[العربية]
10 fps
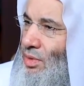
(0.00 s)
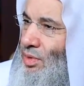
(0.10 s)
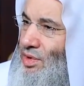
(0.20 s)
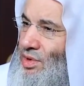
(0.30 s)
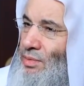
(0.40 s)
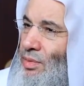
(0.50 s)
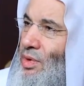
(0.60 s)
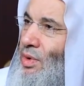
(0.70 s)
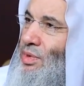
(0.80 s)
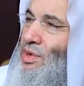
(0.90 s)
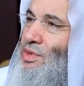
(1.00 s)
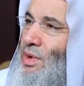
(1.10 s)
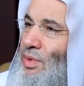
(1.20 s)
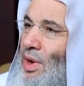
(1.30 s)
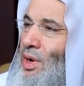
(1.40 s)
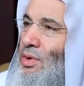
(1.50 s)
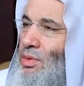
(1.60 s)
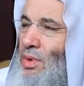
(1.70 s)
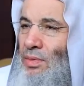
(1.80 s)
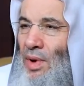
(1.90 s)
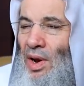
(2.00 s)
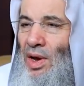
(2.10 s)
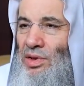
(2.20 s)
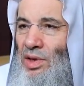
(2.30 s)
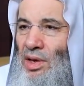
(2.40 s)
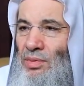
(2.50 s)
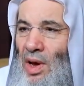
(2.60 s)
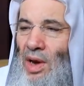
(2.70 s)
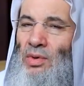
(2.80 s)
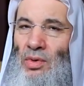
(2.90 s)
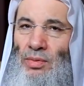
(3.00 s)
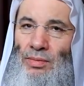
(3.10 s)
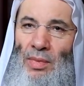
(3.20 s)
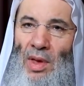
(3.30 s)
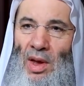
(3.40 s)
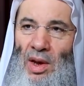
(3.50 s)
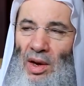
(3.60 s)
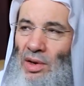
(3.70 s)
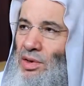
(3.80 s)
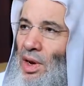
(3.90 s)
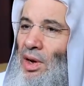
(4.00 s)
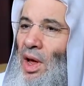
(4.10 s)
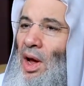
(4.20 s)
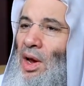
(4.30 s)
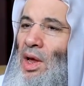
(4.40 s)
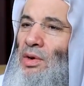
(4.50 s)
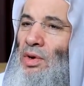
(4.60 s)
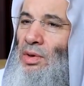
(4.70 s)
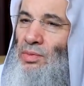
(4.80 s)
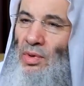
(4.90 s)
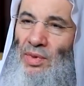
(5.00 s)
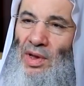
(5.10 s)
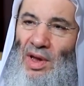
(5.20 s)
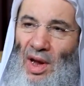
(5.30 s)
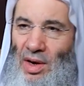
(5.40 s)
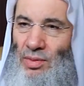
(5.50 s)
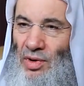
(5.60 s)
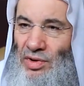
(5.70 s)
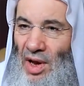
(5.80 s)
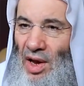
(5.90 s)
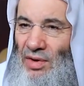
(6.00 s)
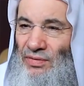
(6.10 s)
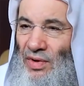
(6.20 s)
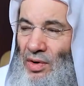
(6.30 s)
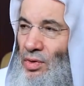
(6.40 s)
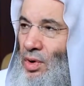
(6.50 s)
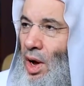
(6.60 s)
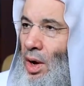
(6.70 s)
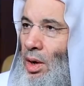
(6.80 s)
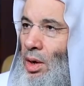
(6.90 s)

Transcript: بالجنب وابن السبيل وما ملكت أيمانكم إن الله لا يحب من كان مختالا فخورا